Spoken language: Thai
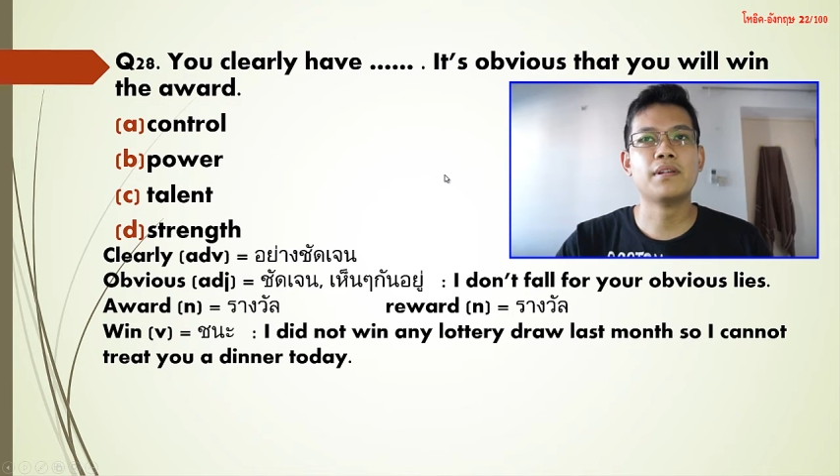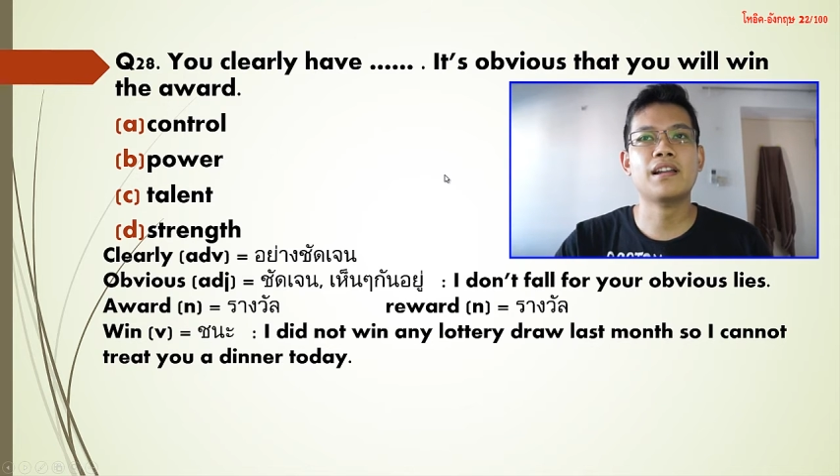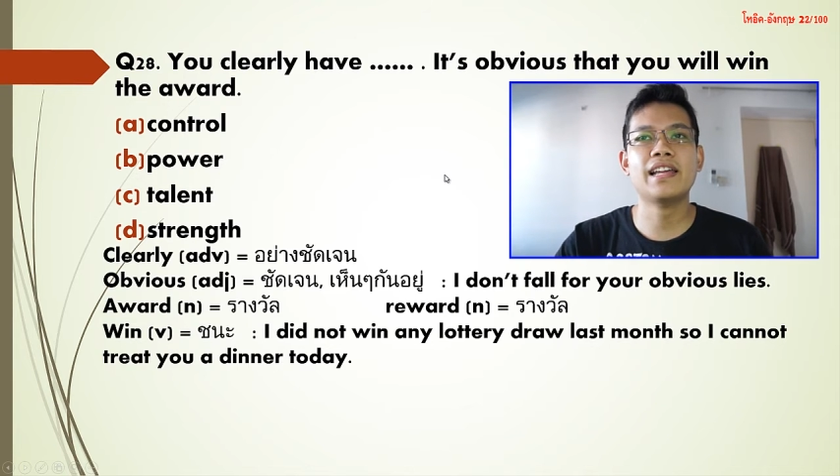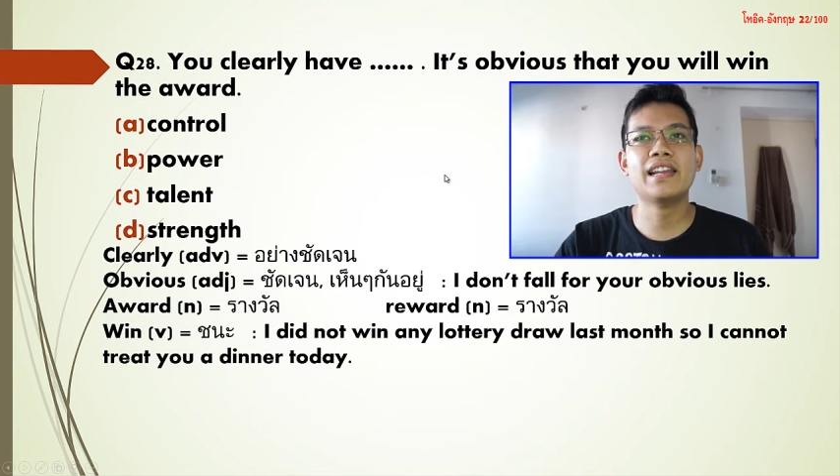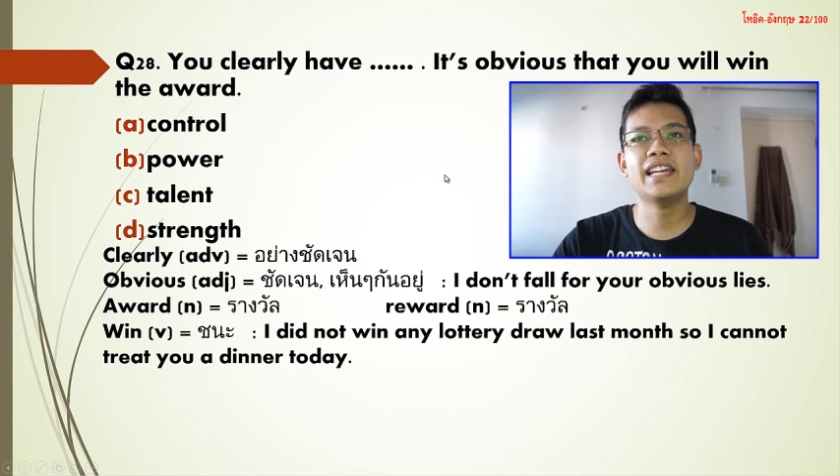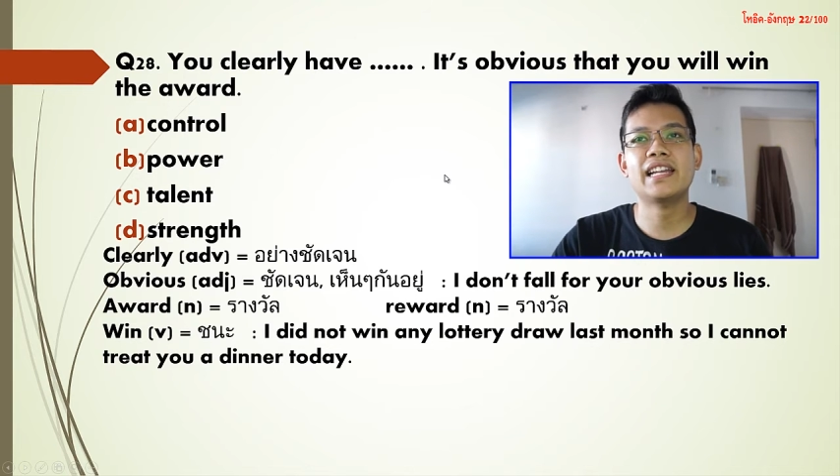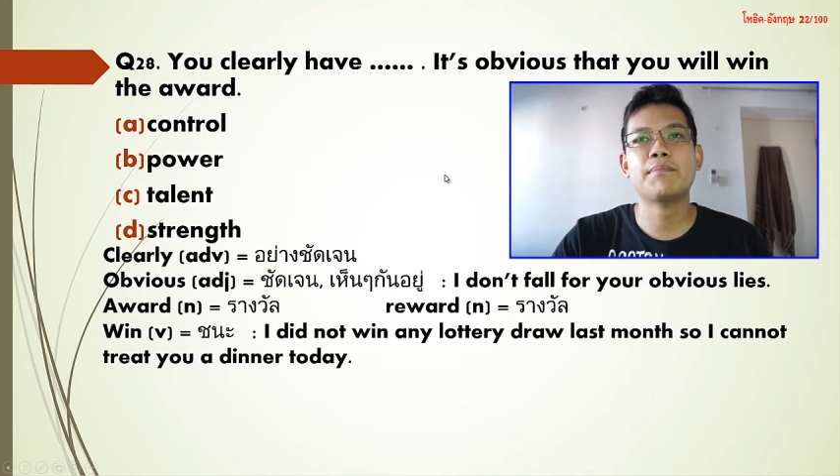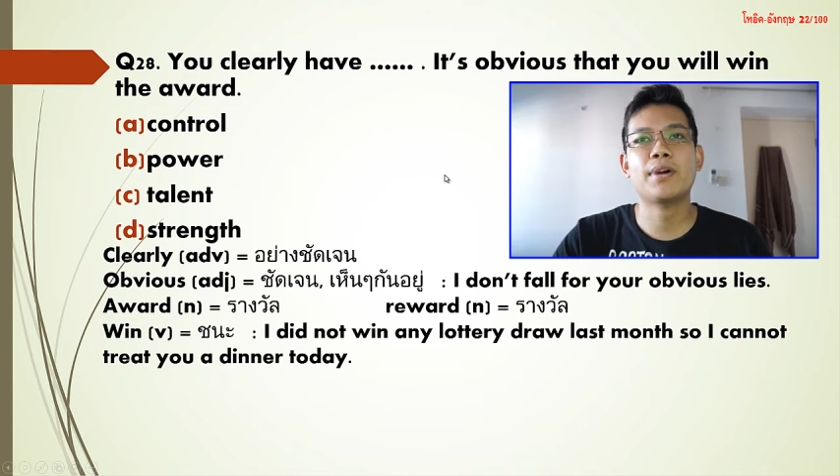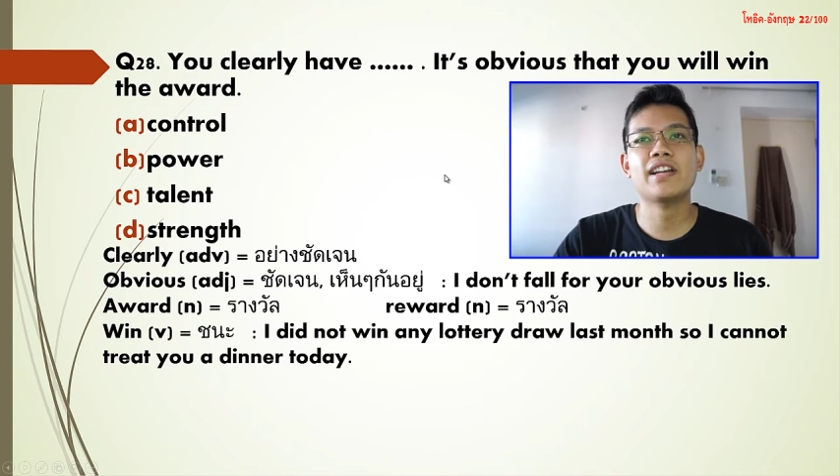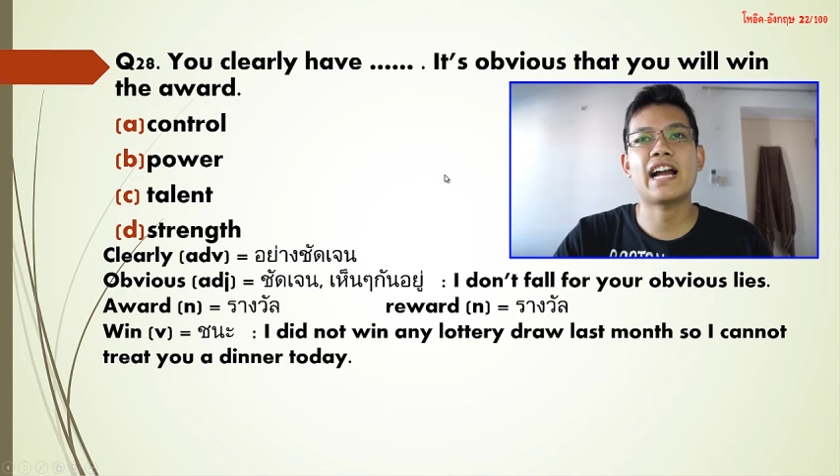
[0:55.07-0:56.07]
clearly นะครับ
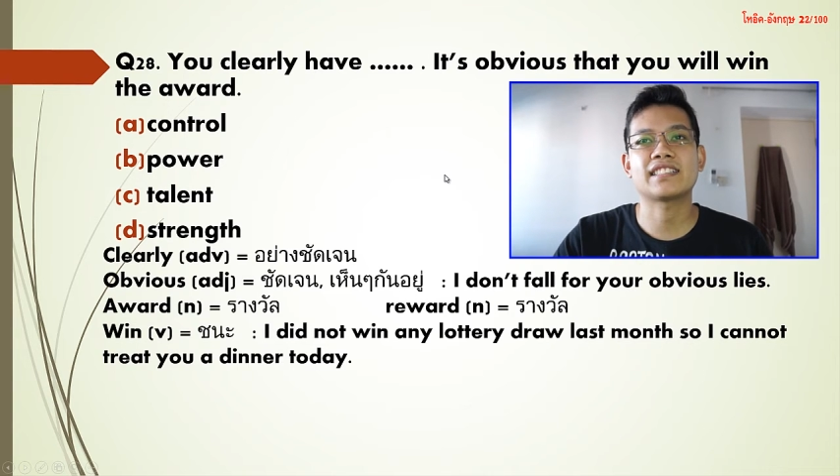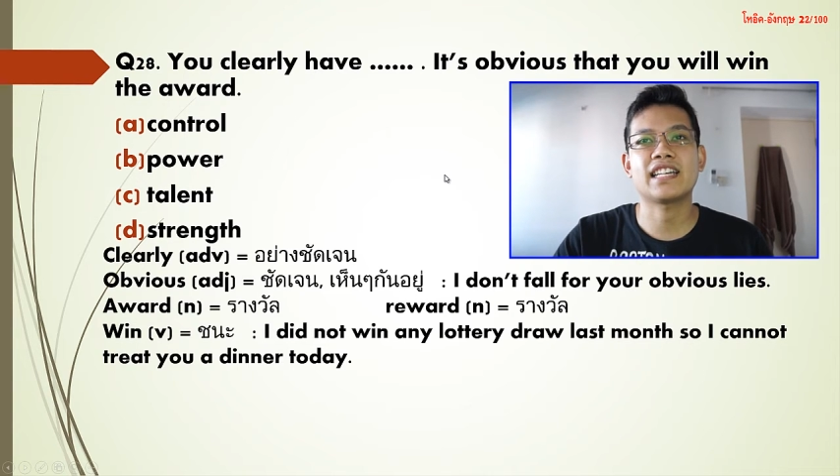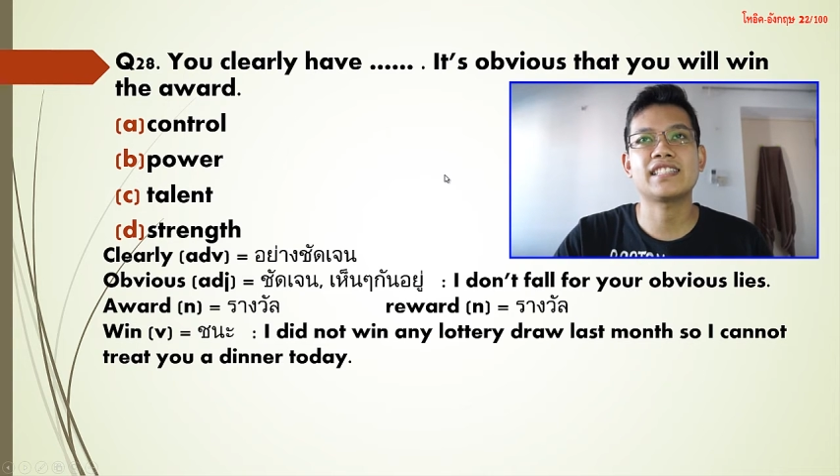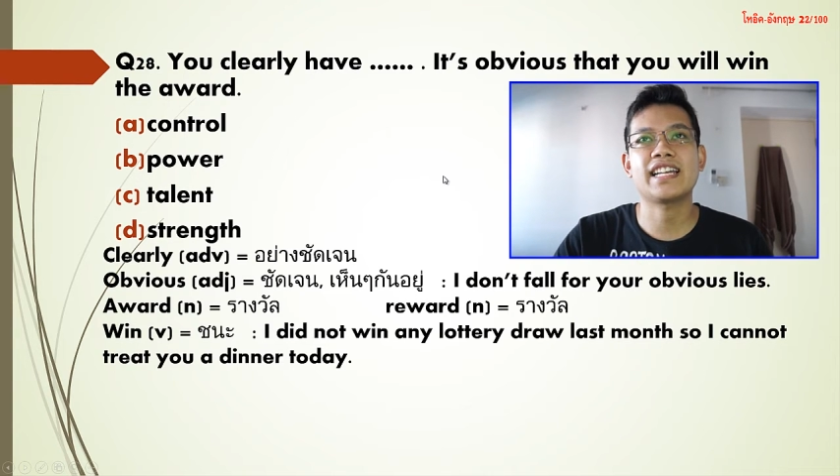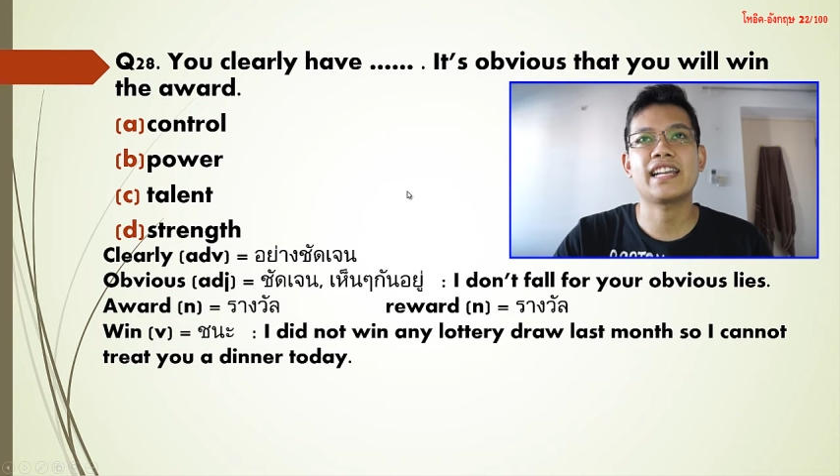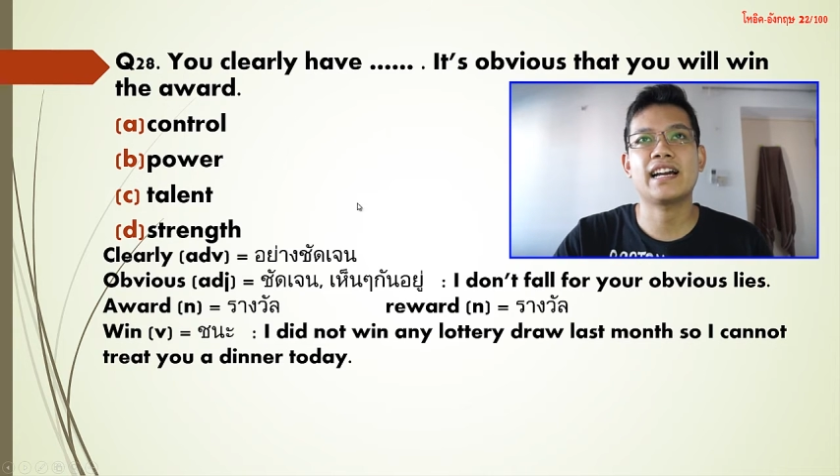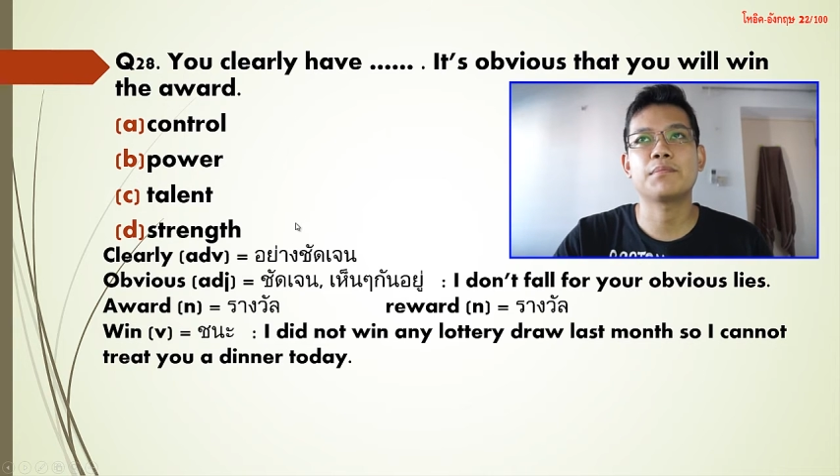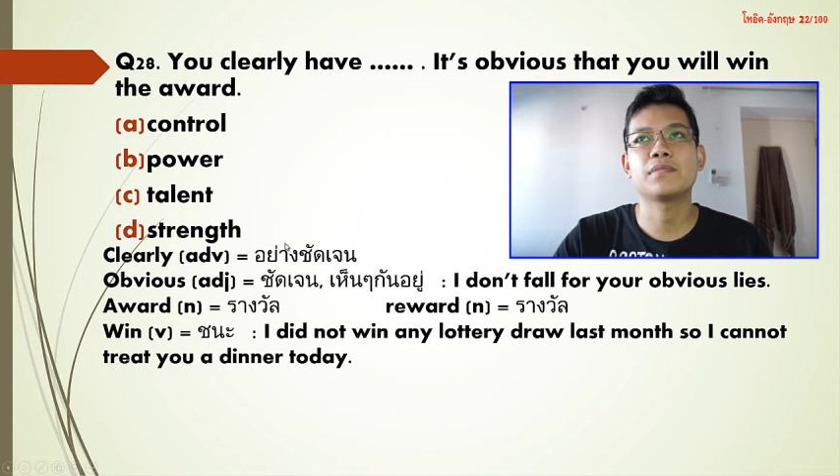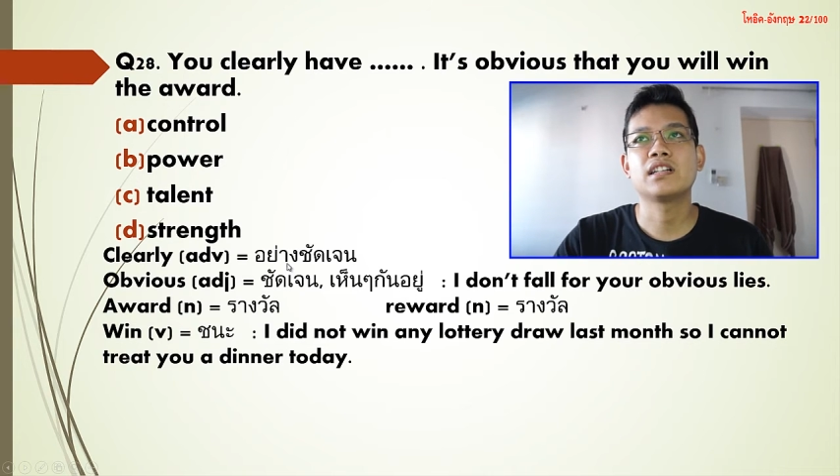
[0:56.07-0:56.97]
แปลว่าอย่างชัดเจนนะครับ